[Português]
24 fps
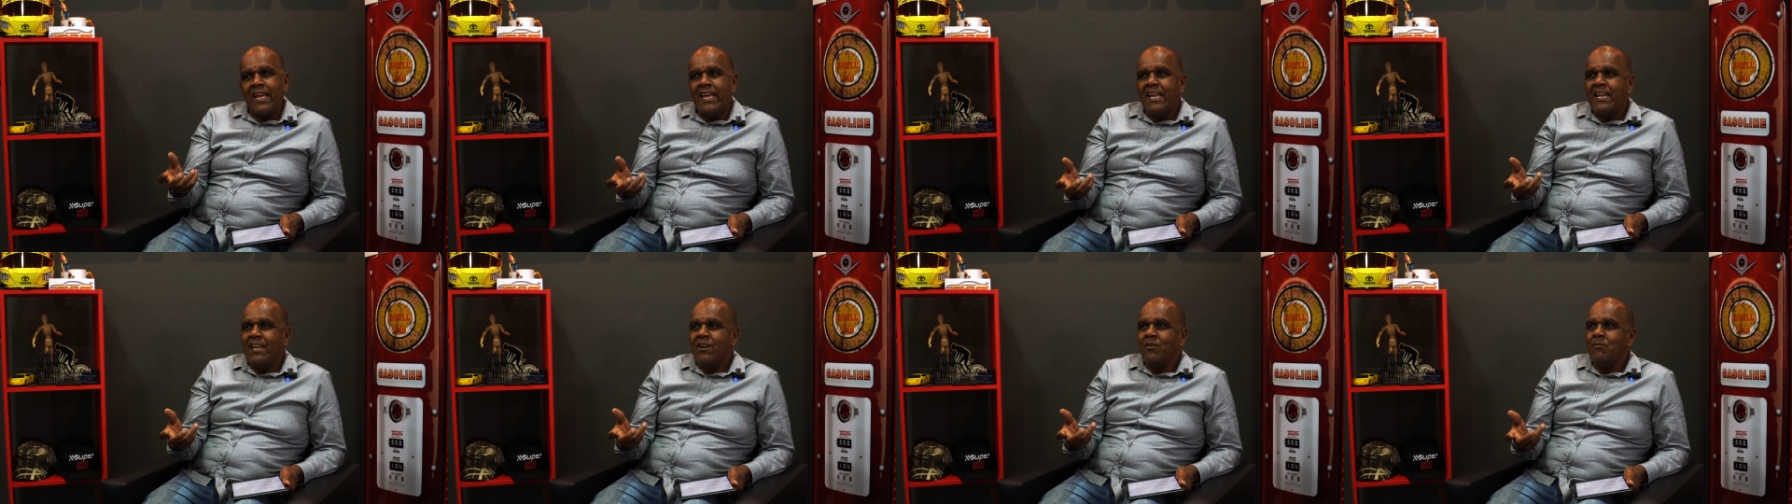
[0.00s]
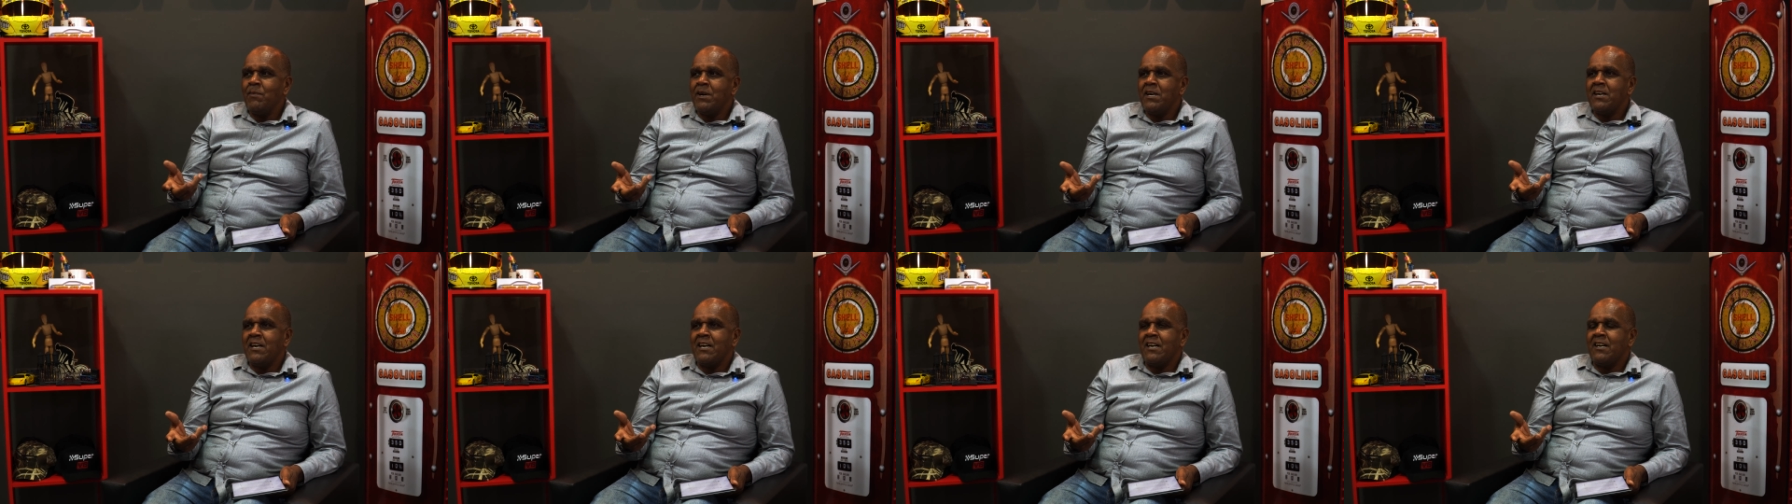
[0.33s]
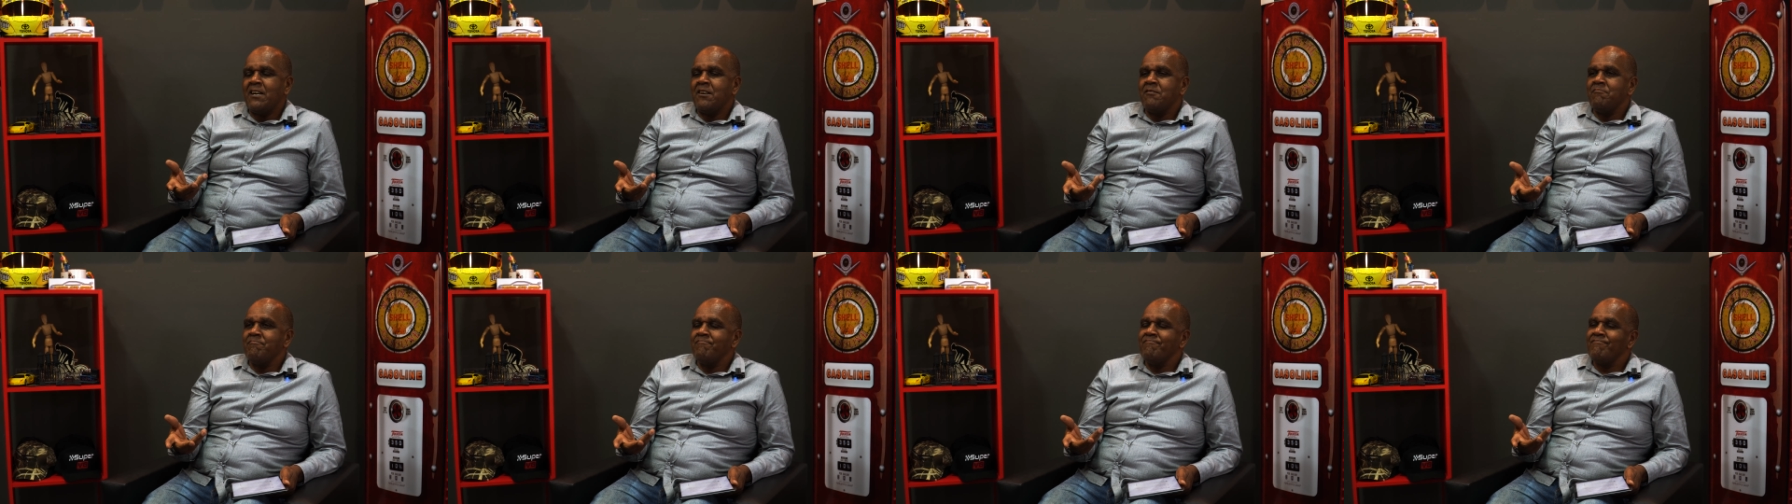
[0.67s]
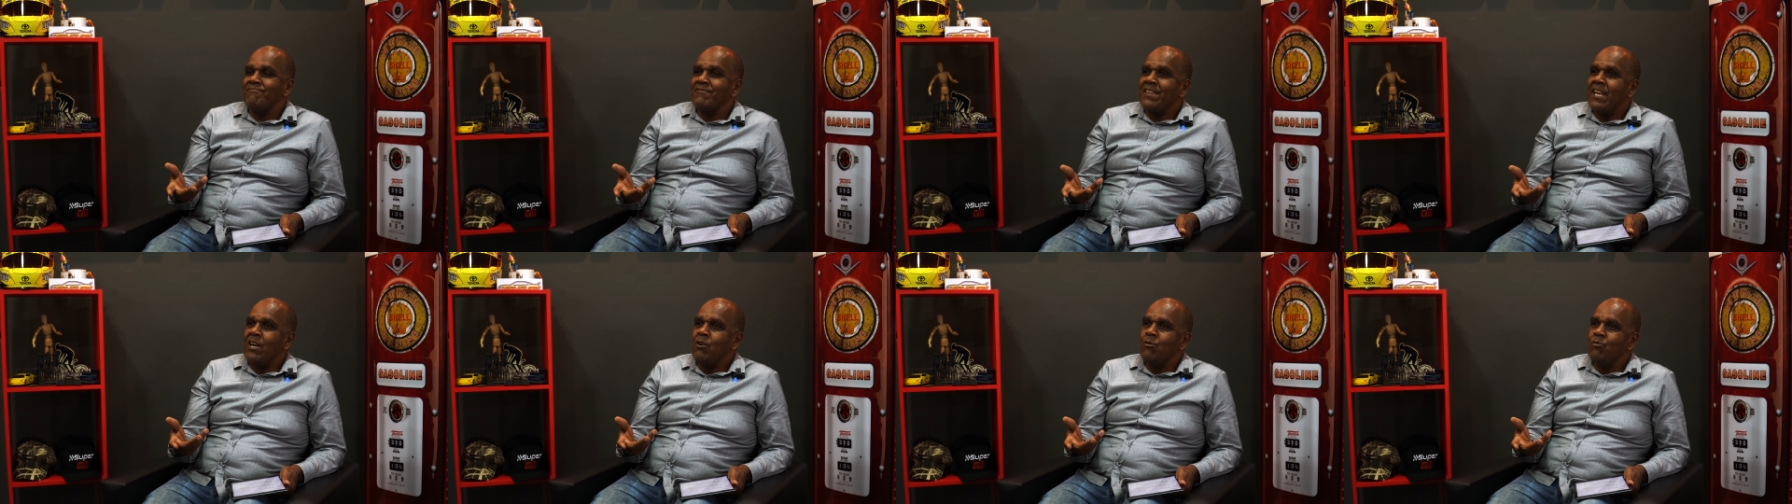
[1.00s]
ele é, uma,
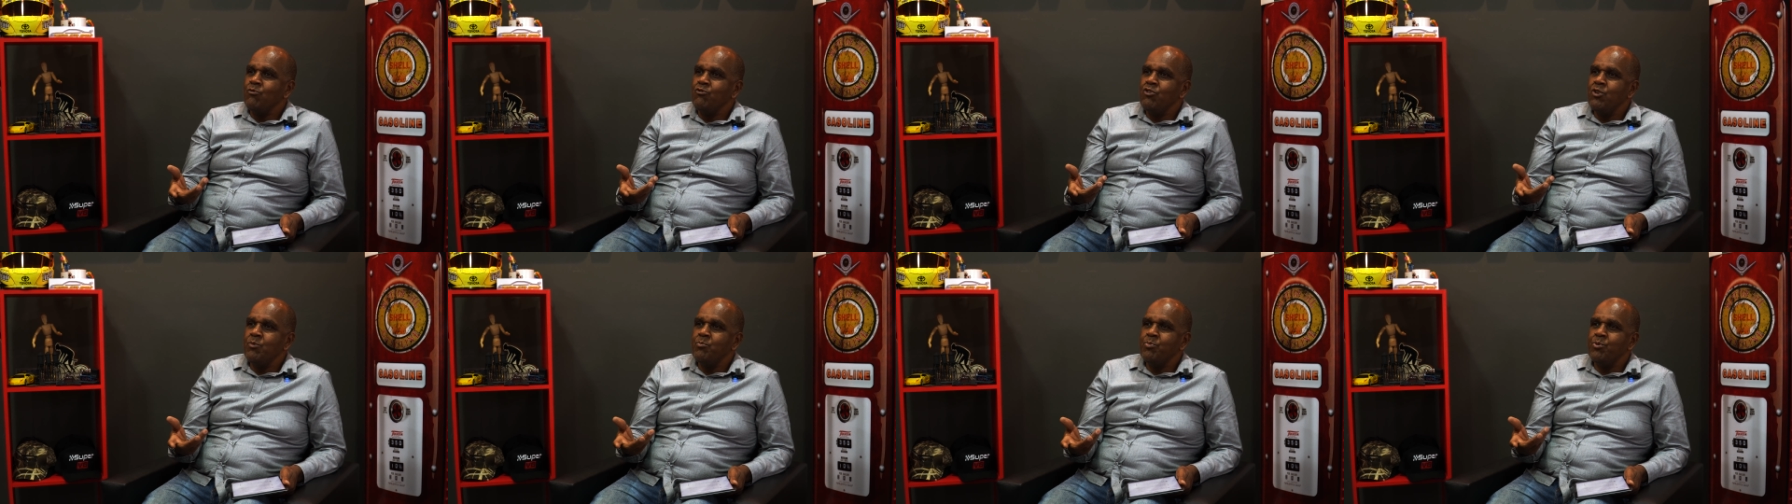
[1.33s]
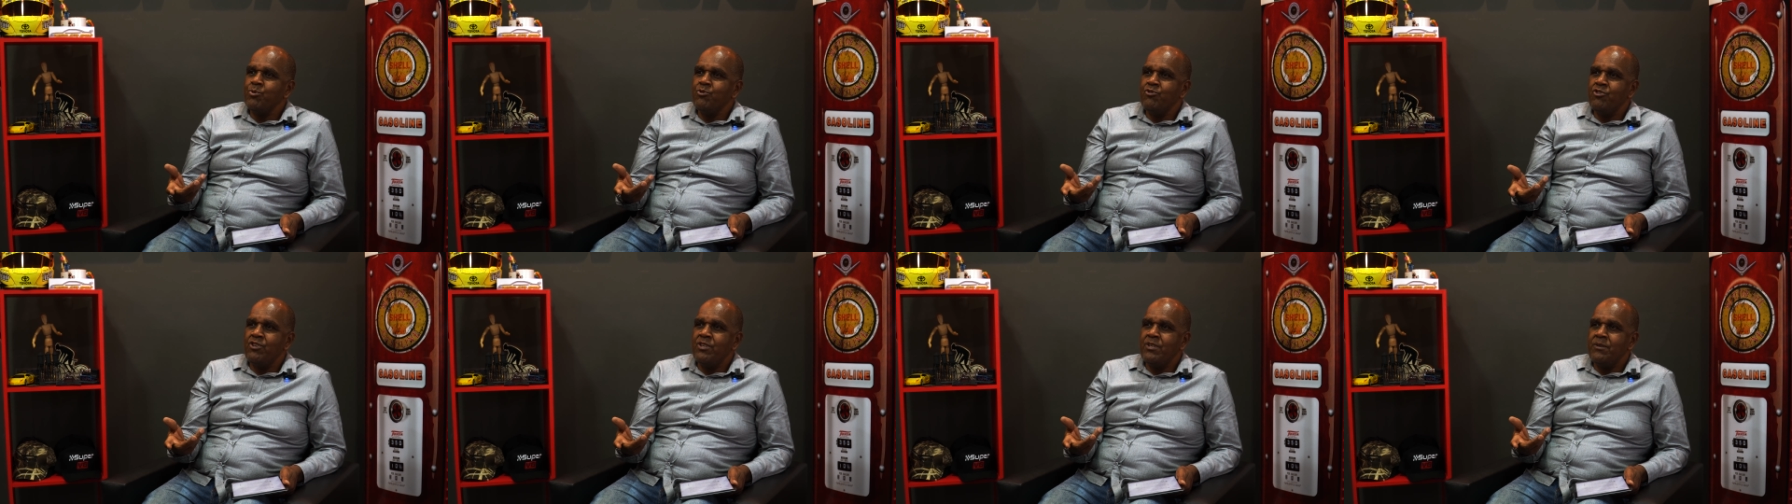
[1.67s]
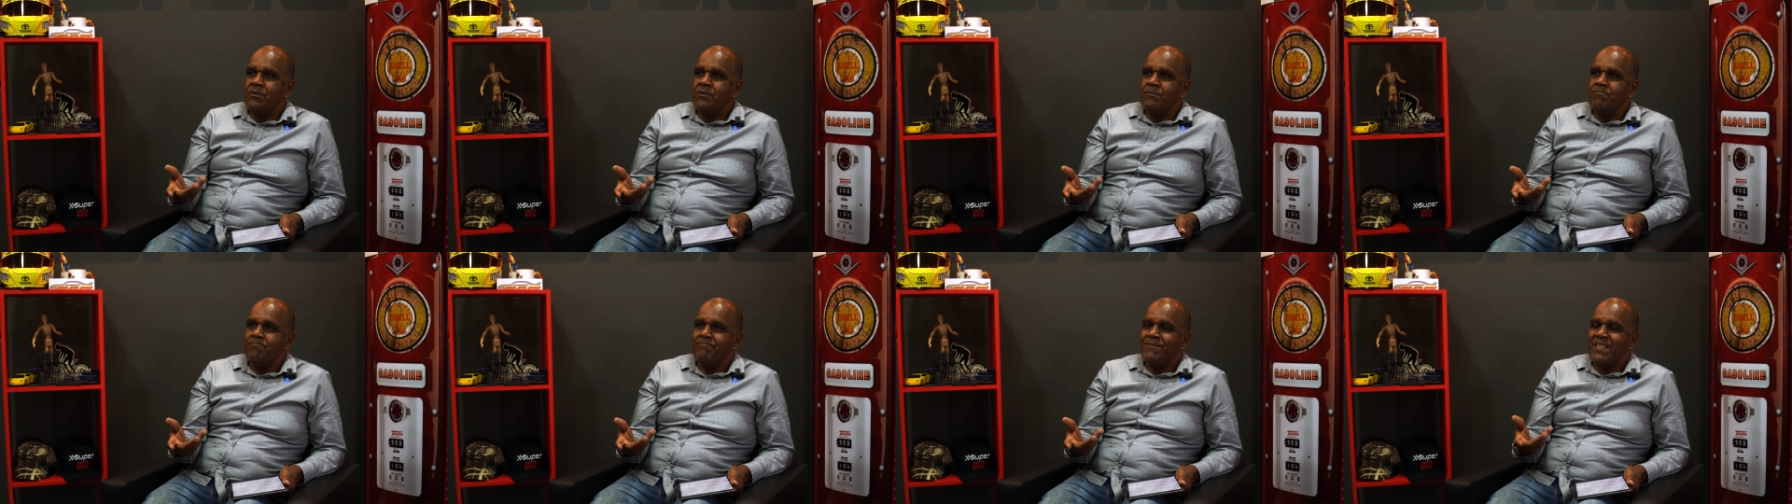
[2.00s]
é um tipo de